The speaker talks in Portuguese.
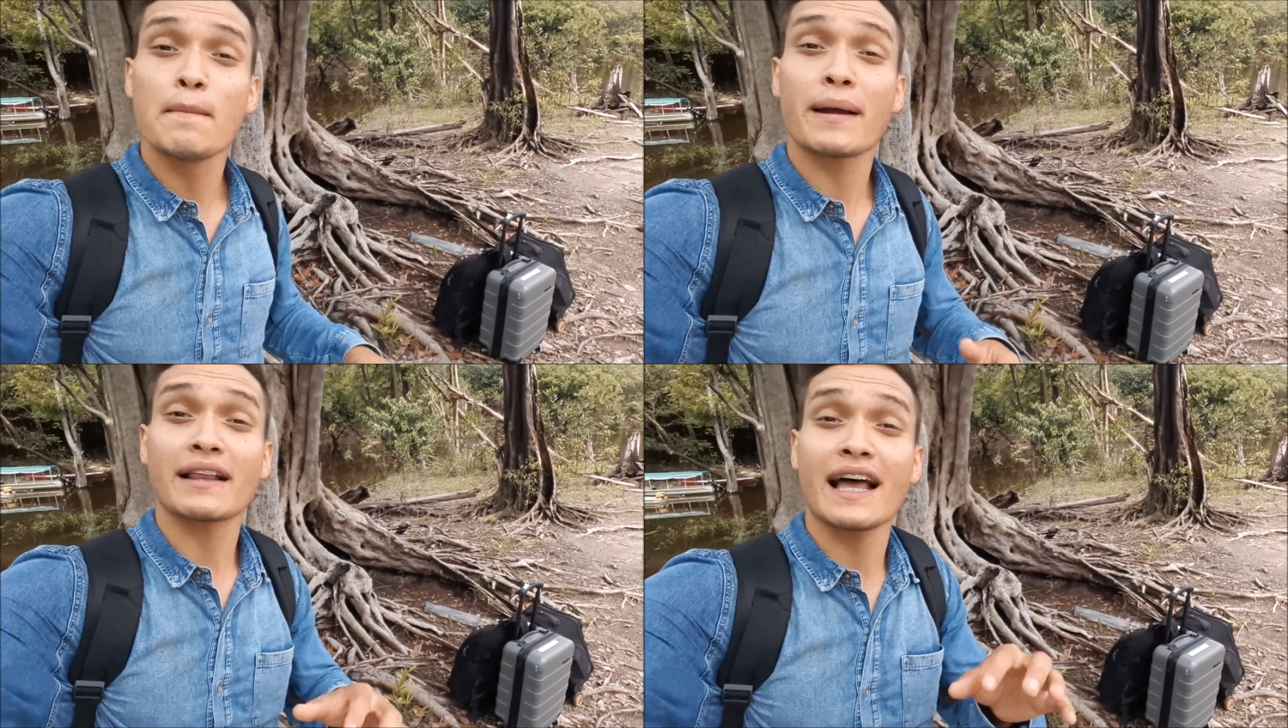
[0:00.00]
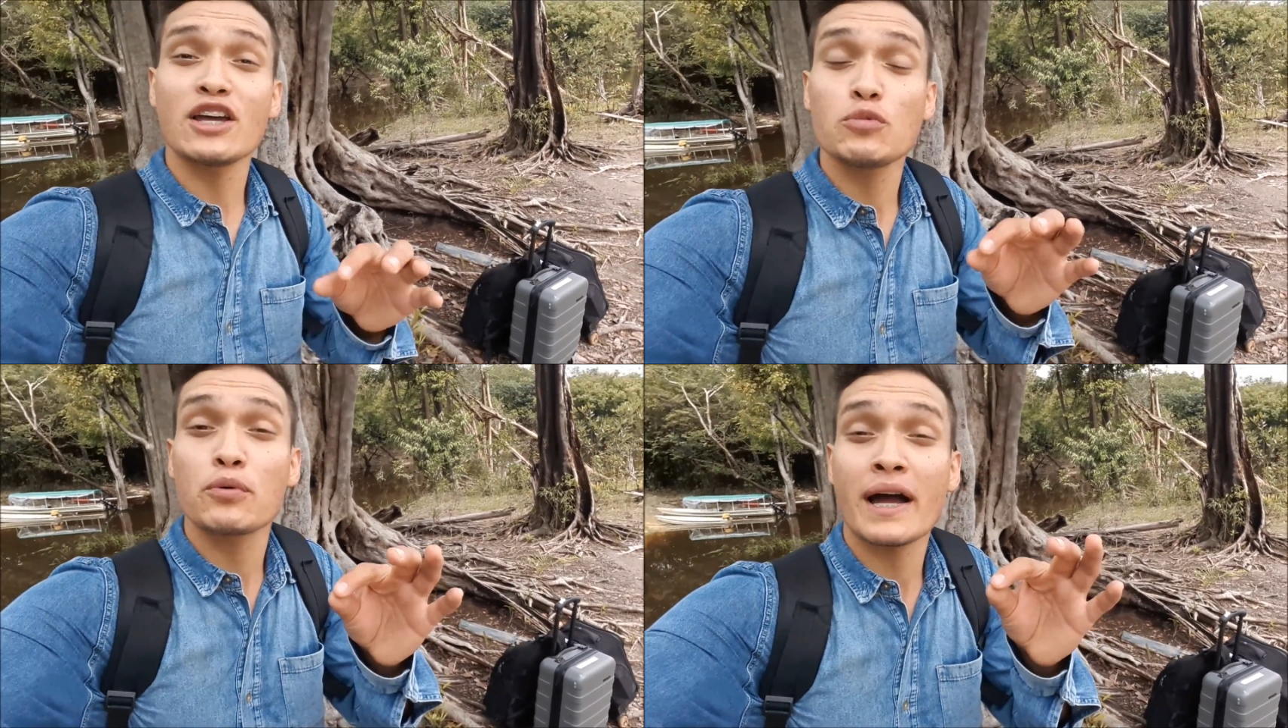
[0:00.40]
para estar tá
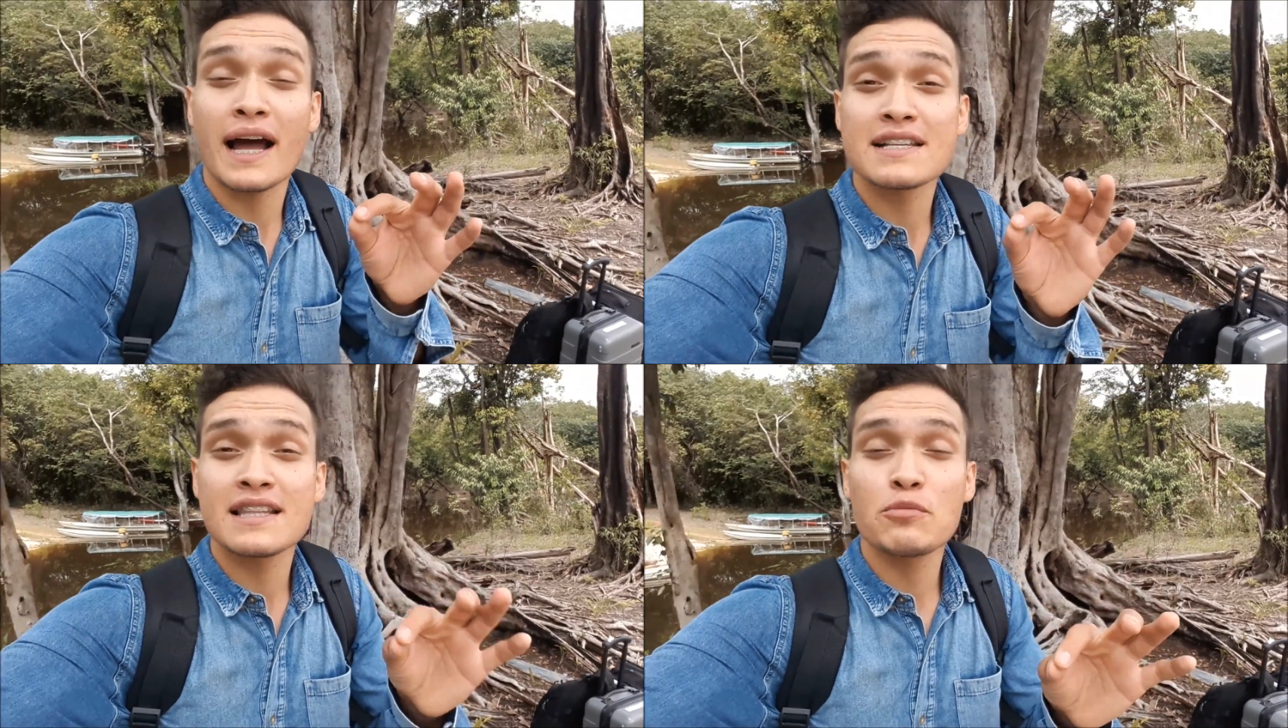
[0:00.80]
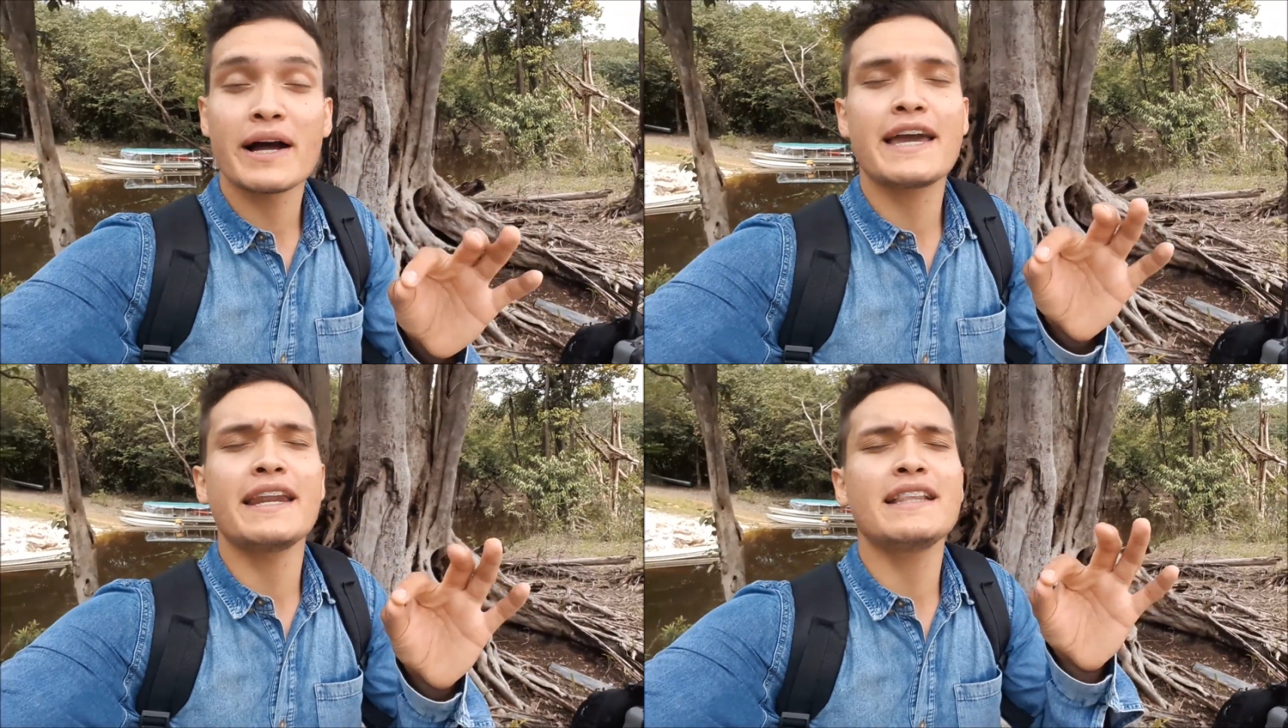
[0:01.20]
indo para a casa de
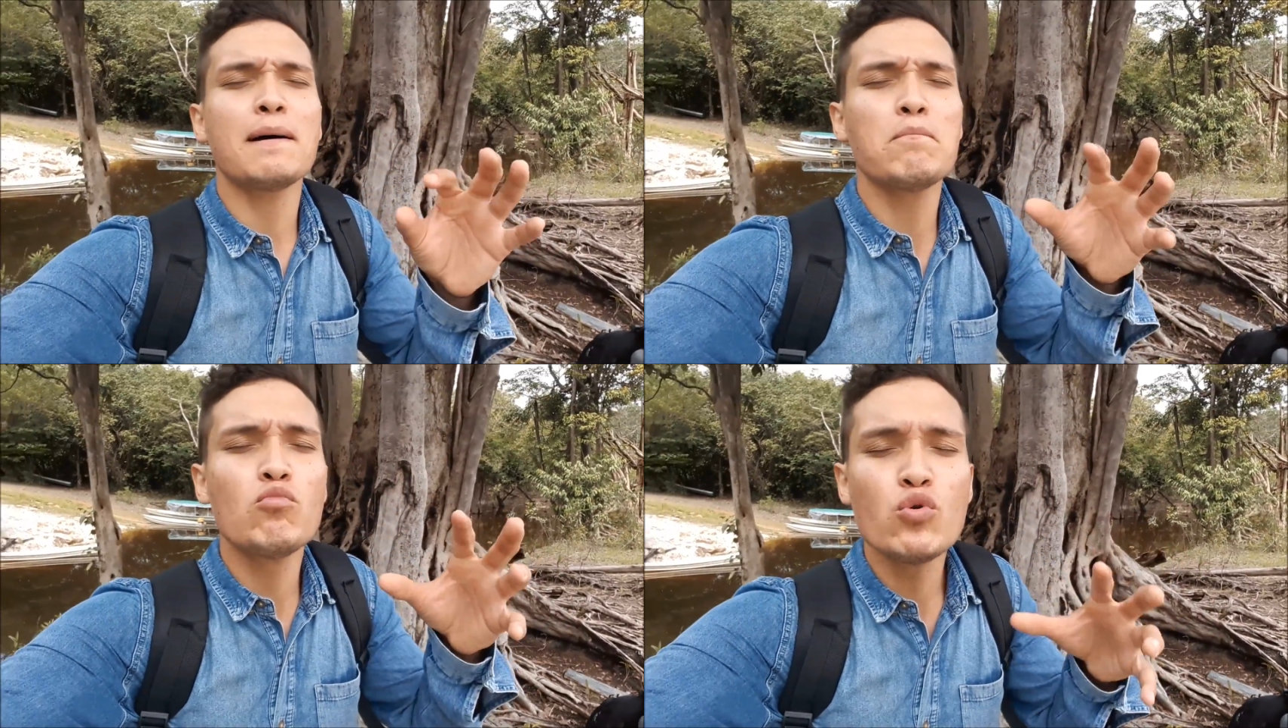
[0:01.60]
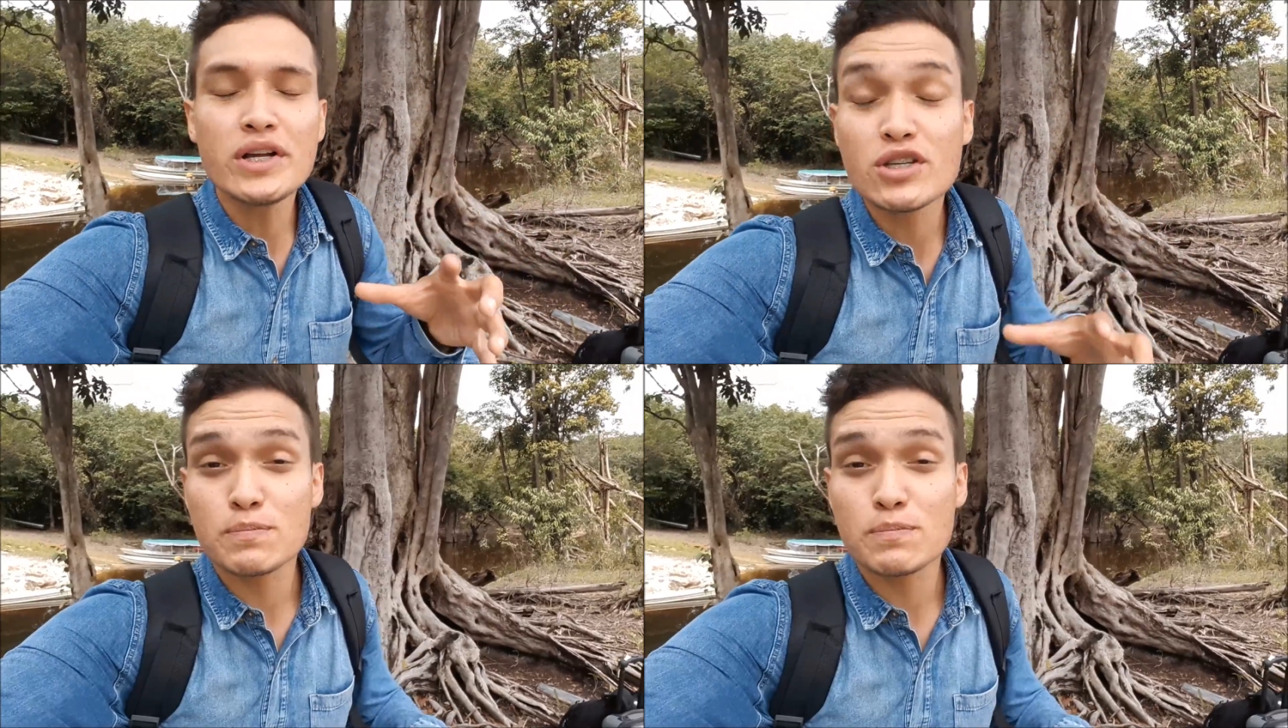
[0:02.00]
uma querida muito